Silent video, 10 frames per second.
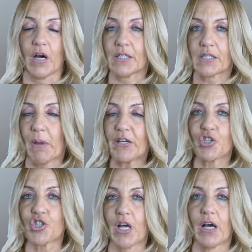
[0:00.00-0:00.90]
als
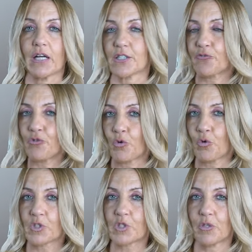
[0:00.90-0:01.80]
Manager, als
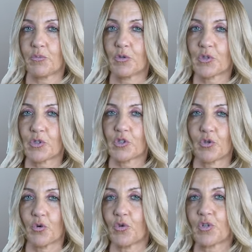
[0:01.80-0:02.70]

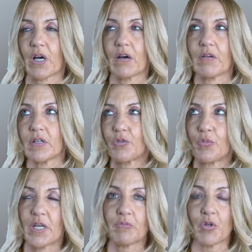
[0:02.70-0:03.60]
Führungsposition oder äh,
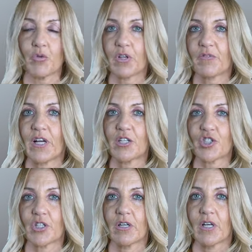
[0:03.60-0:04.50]
übernimmt
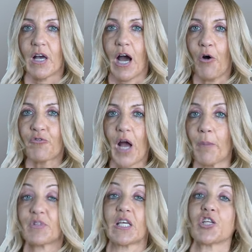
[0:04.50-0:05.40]
irgendwelche
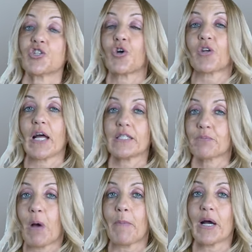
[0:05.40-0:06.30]
Aufgaben, die ich schon
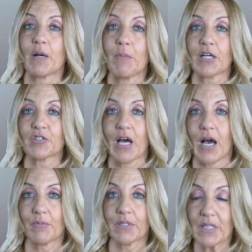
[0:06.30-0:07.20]
als Papa gemacht
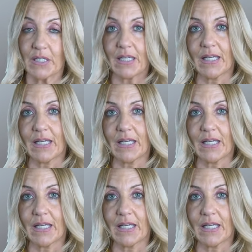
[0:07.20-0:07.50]
habe. Ne?